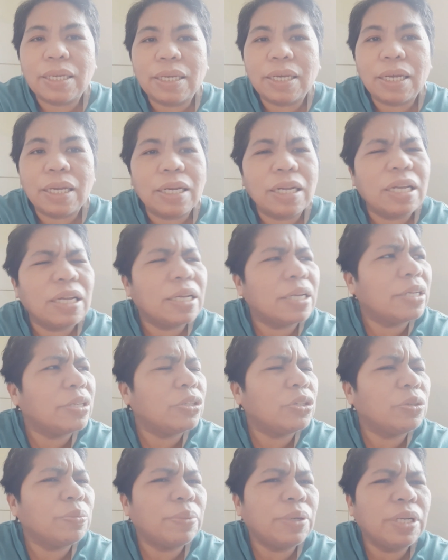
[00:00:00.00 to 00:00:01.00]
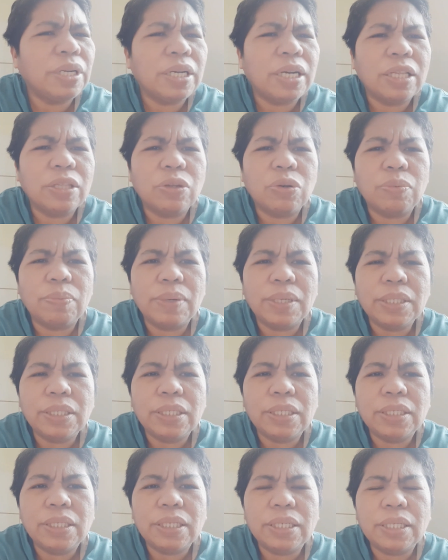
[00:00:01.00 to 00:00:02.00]
karena cuman dekat rumah
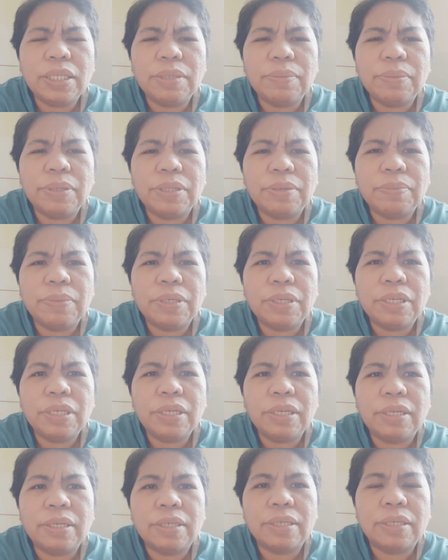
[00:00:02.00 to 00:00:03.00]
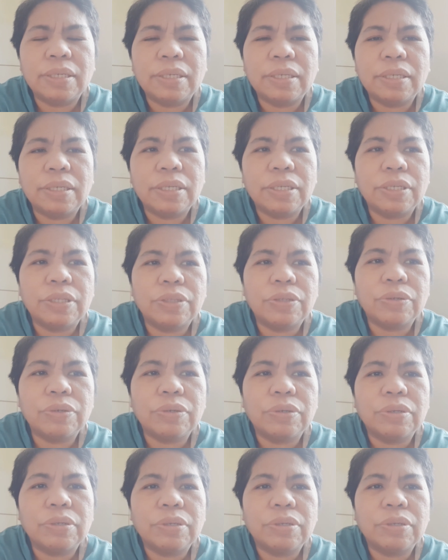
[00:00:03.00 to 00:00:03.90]
sini saja teman-teman ya gitu